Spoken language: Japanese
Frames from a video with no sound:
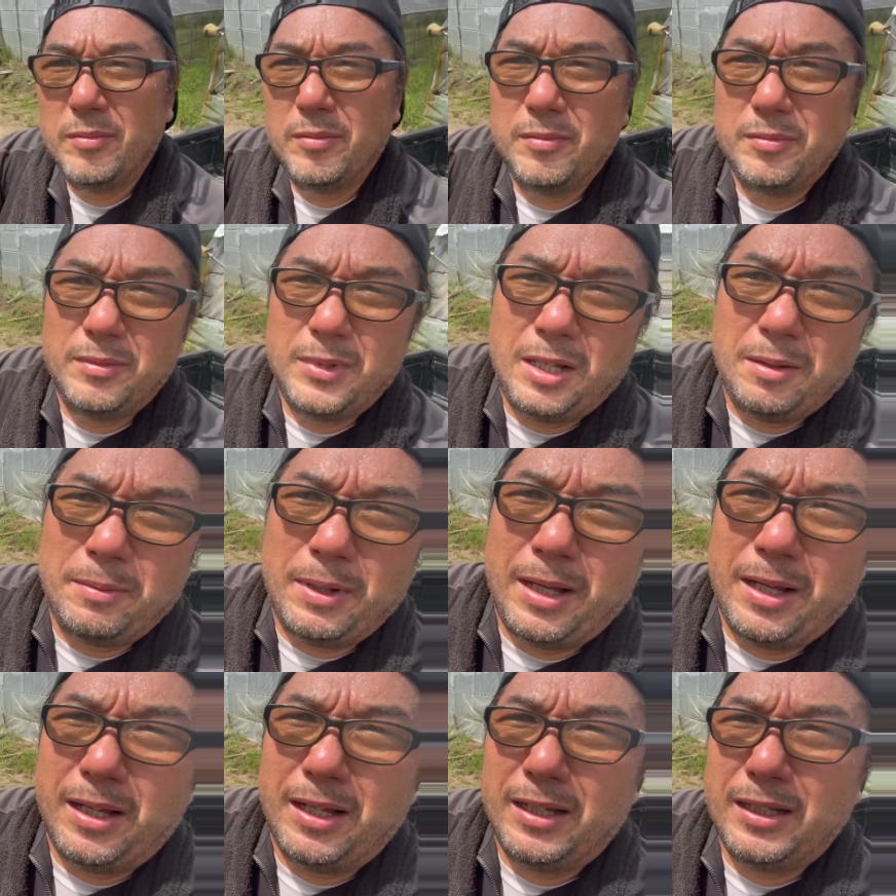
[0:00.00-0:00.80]
まあ
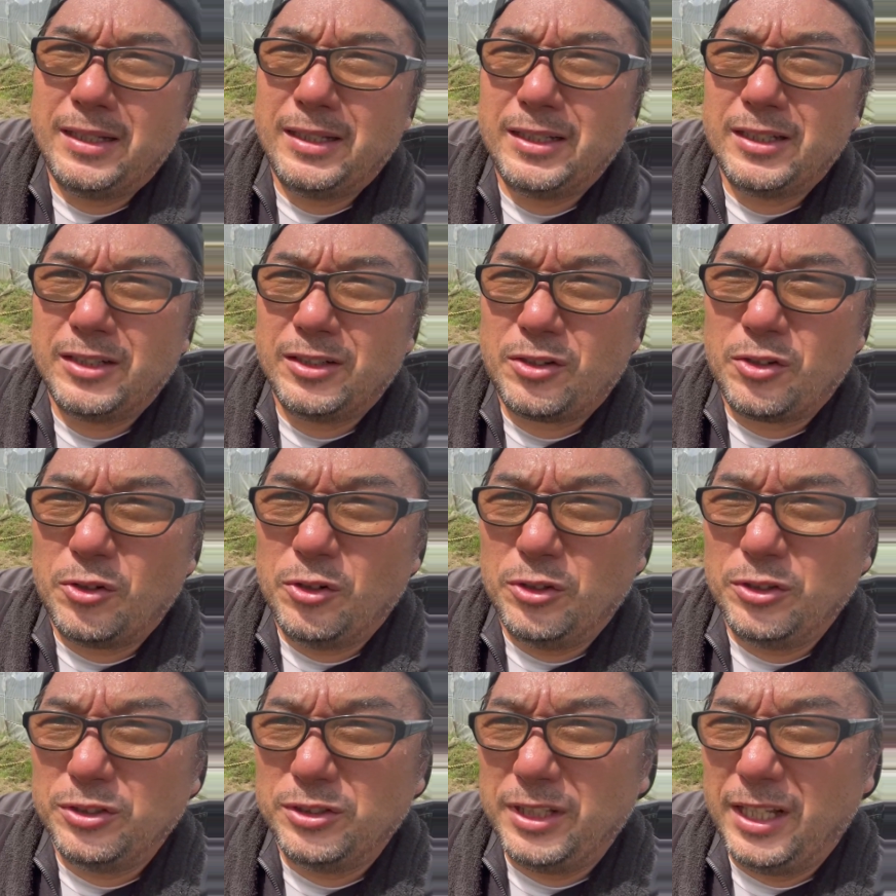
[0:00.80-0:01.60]
まあ、
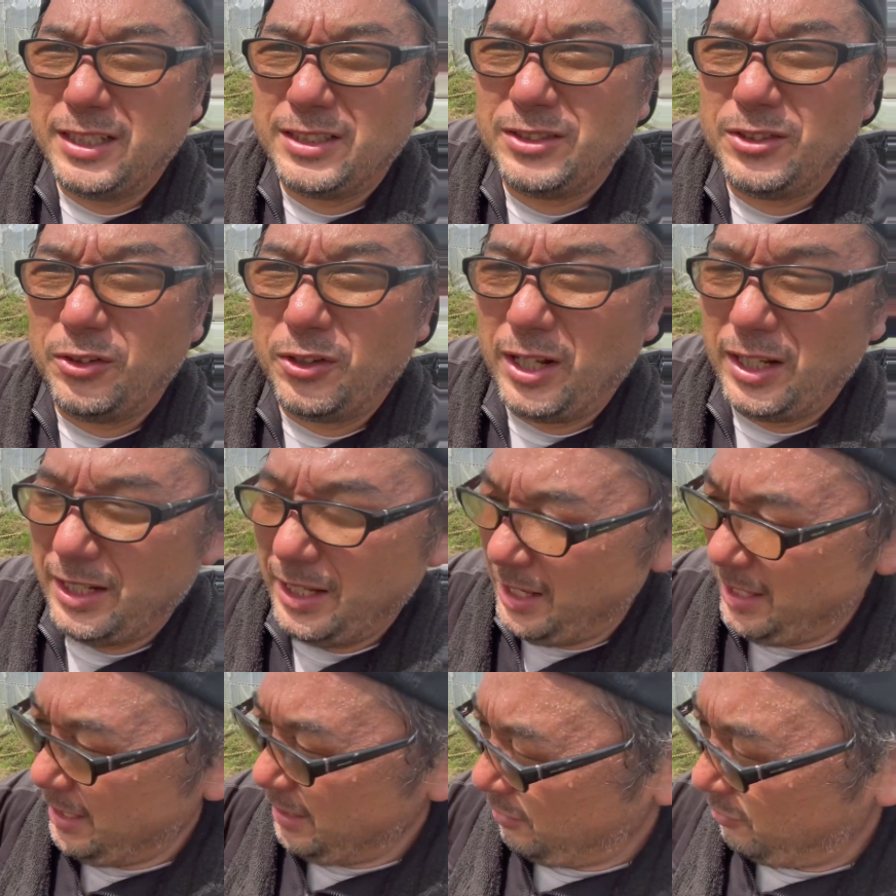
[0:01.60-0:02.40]
こういうやつとか
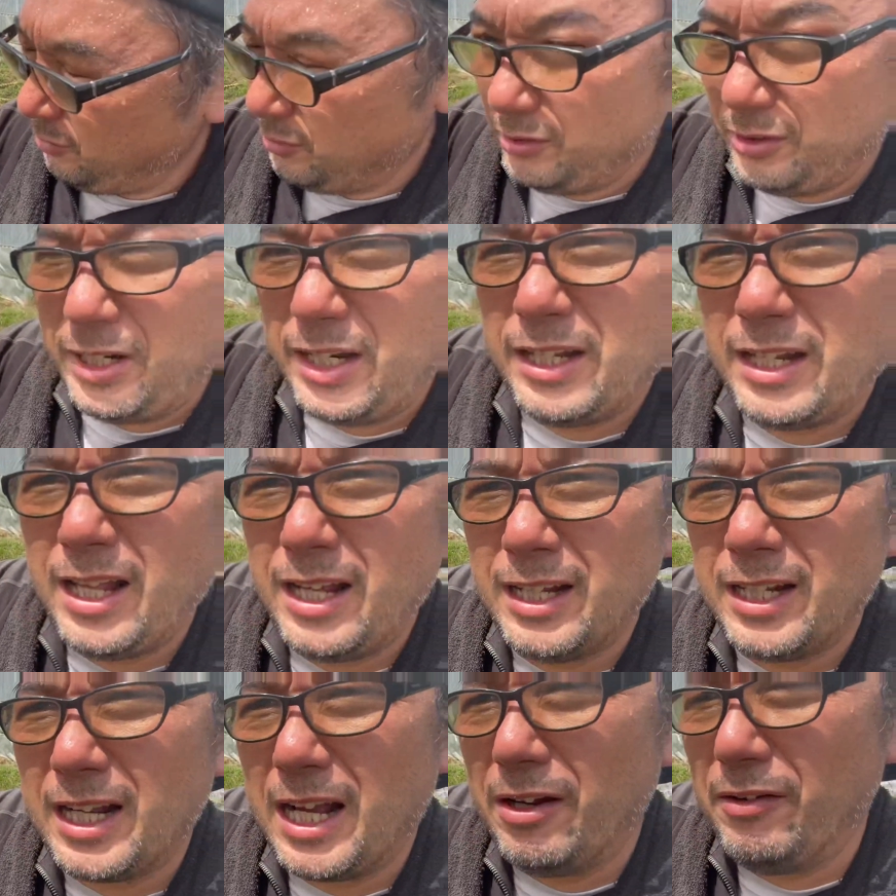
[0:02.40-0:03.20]
ね。これ
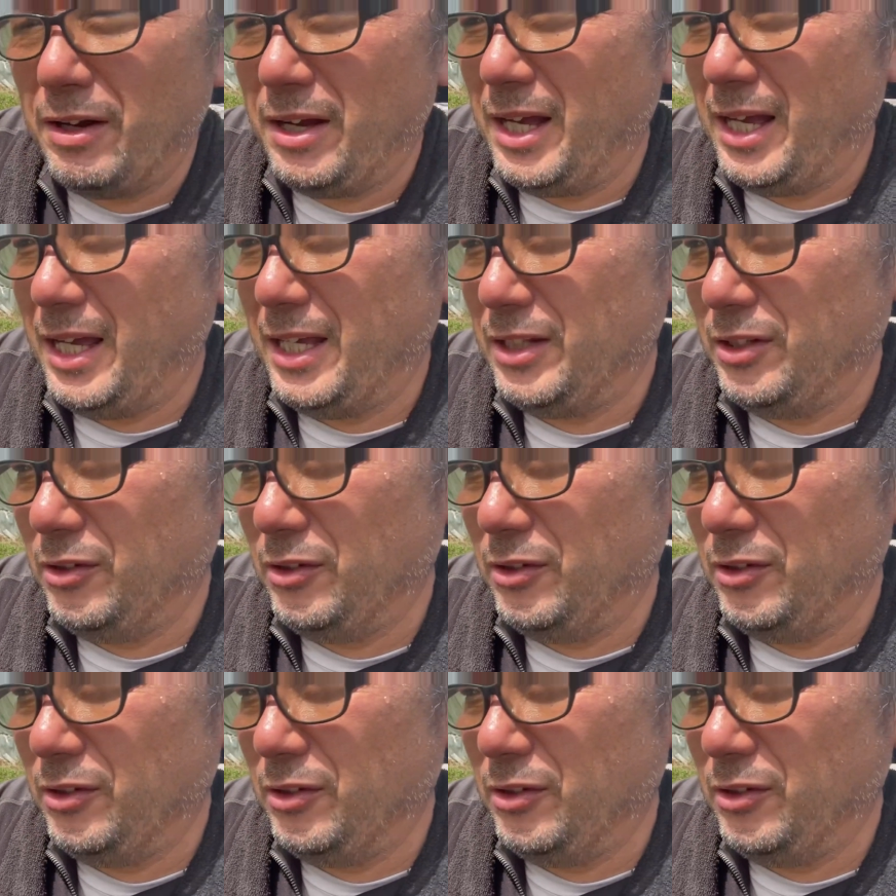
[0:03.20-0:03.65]
なんかは、あ